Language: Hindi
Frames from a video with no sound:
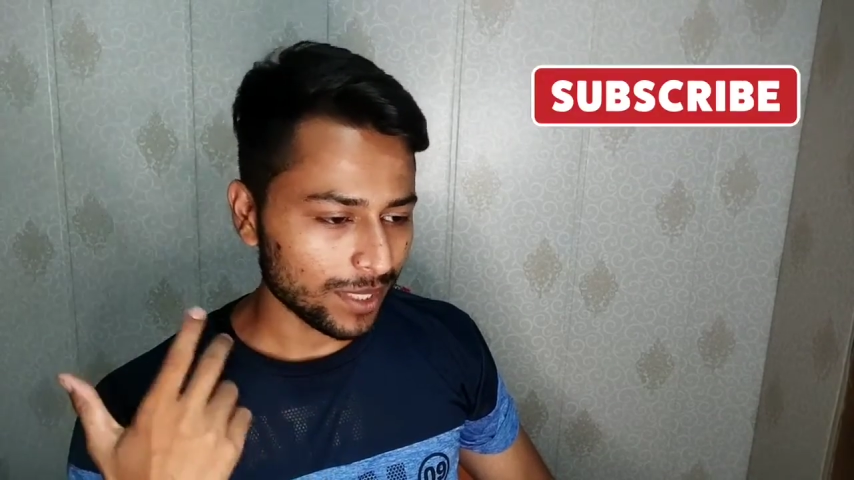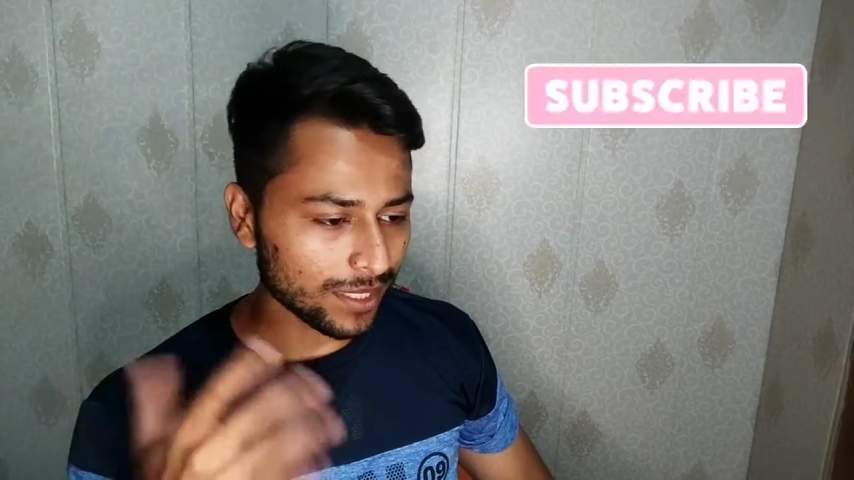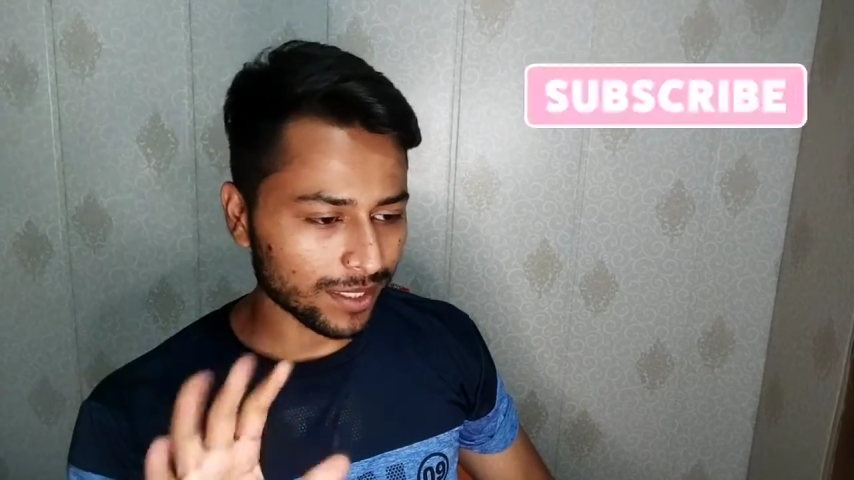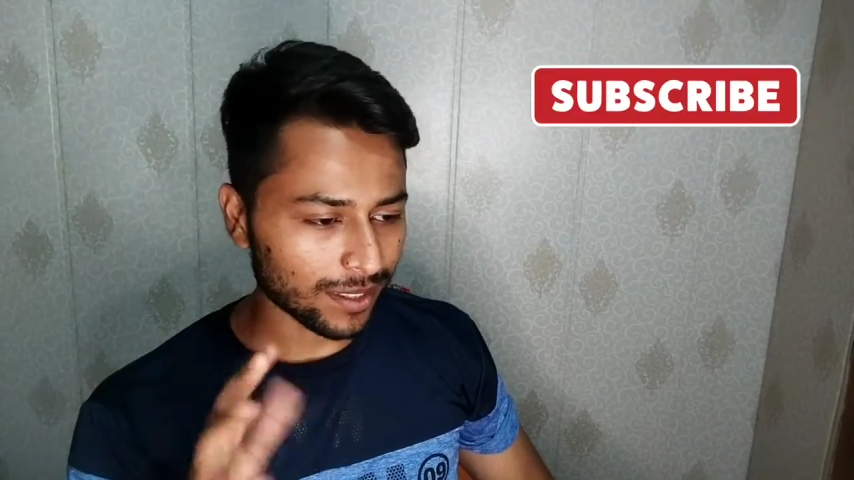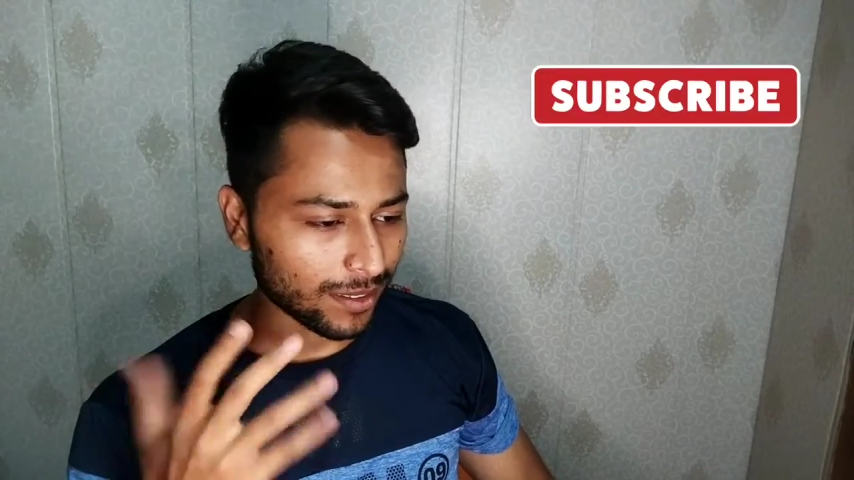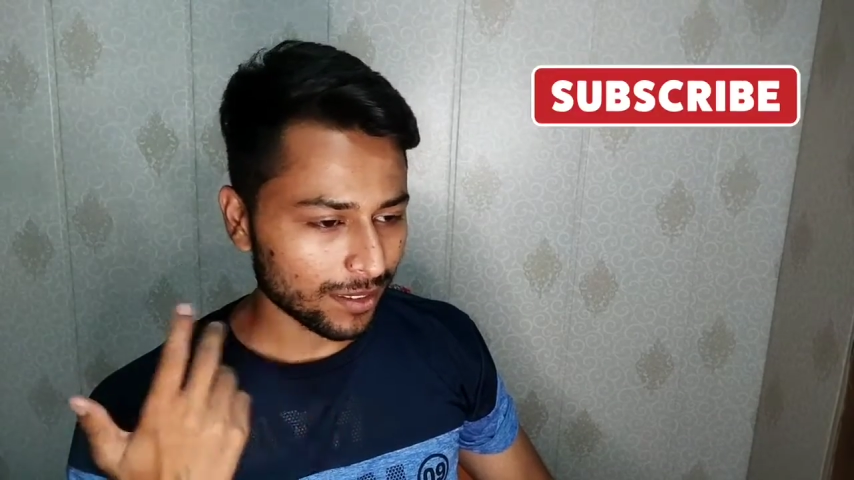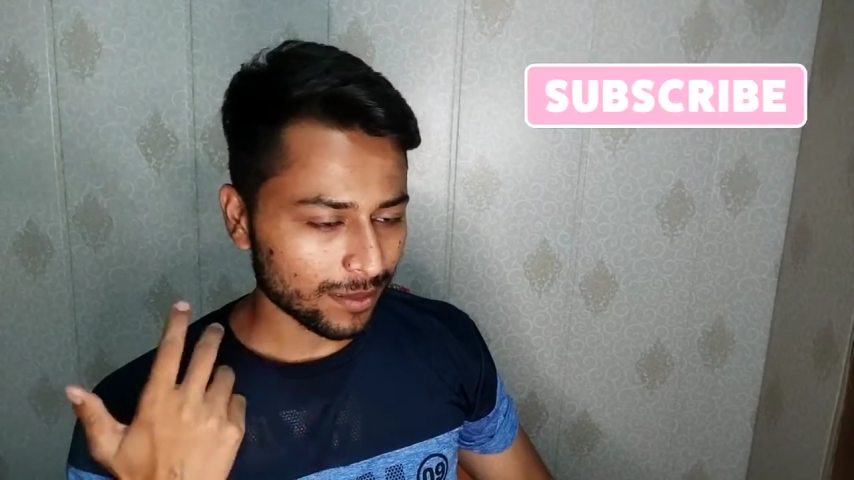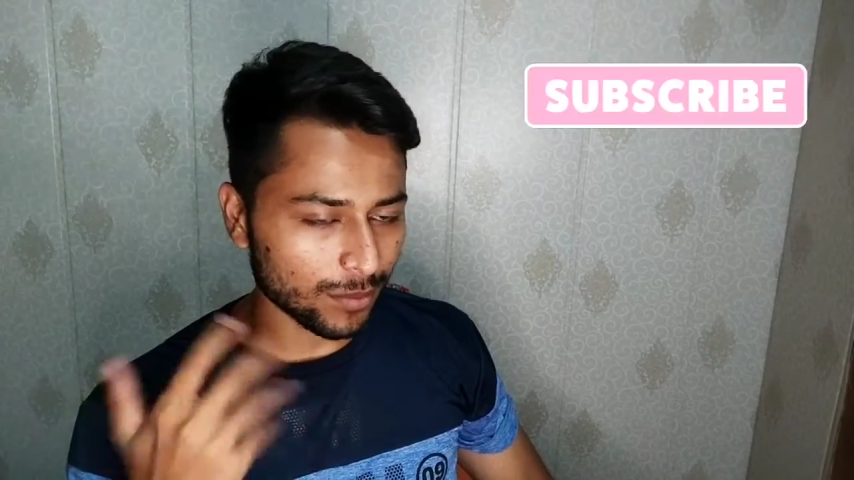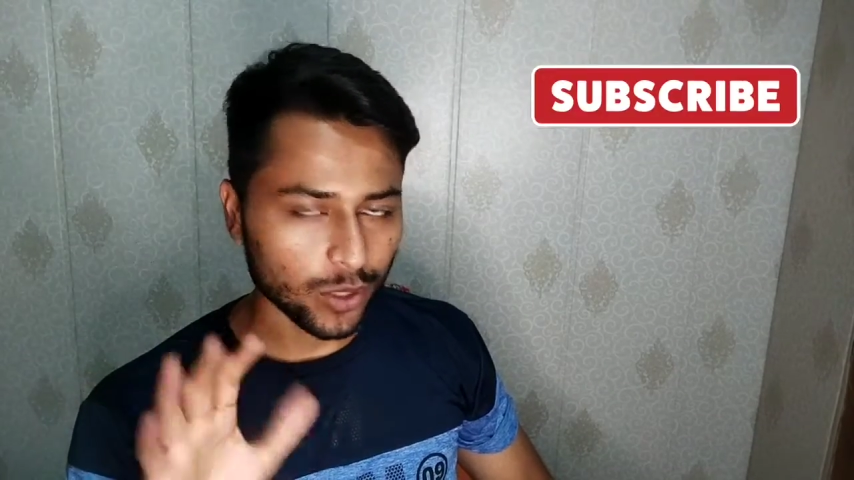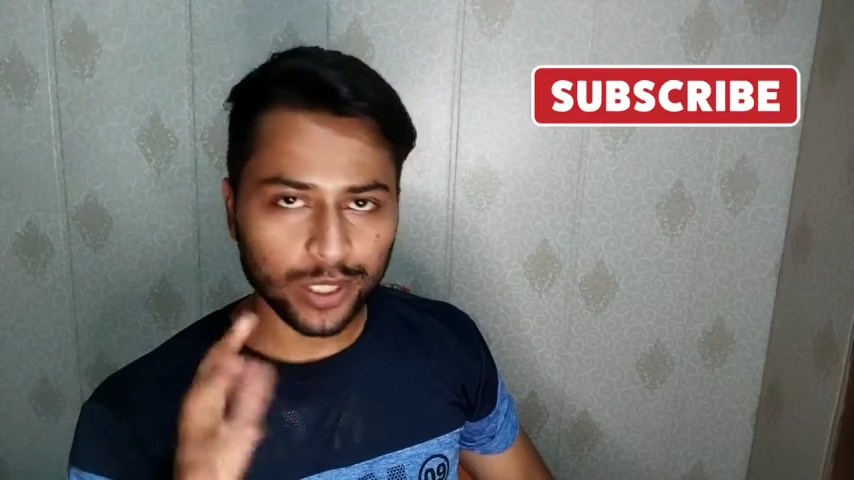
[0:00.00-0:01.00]
बस
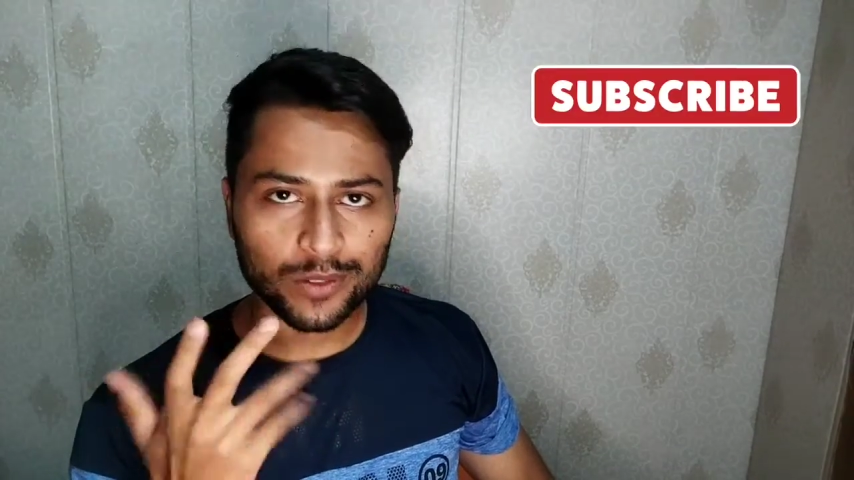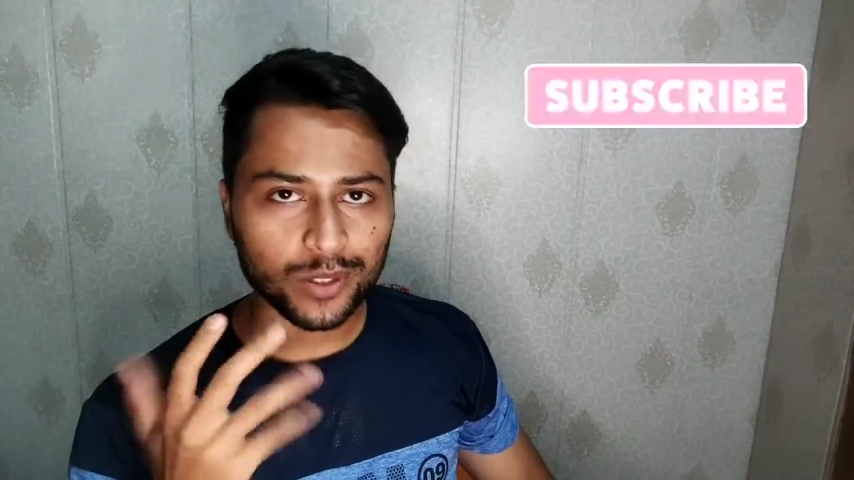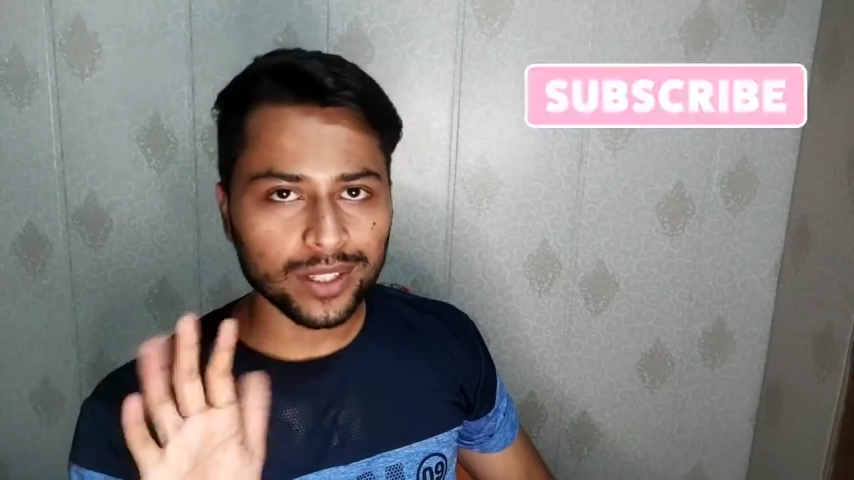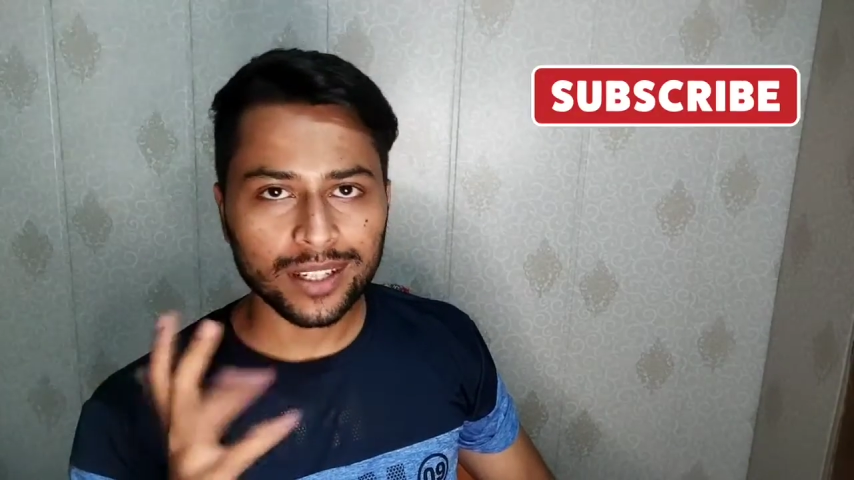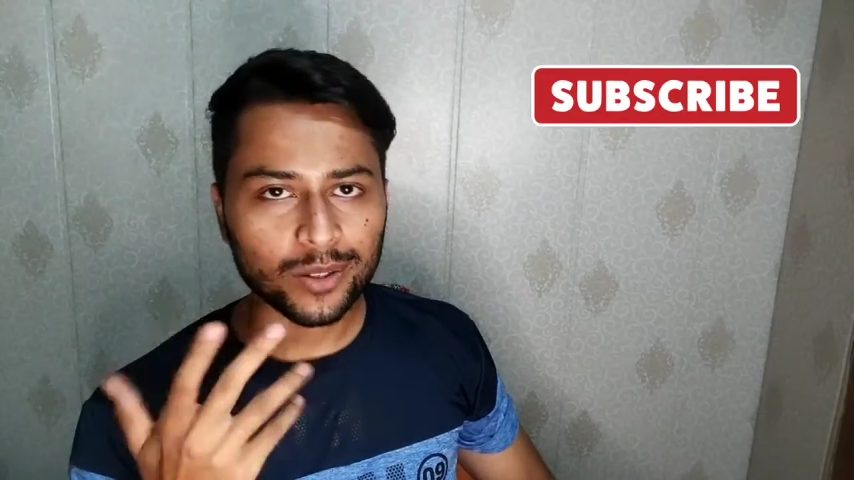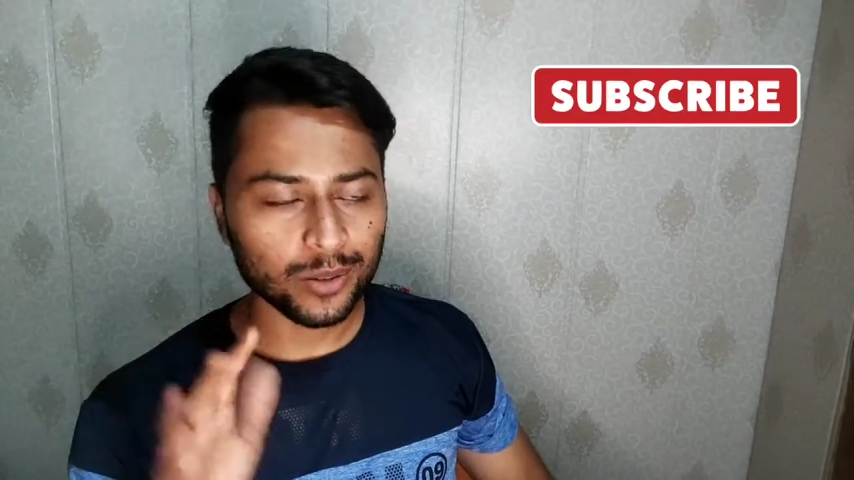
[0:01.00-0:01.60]
बॉलीवुड का